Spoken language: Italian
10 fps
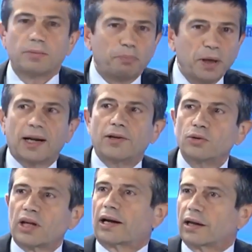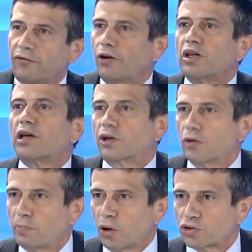per aiutare le famiglie che
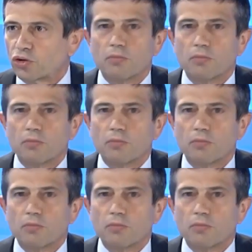non possono.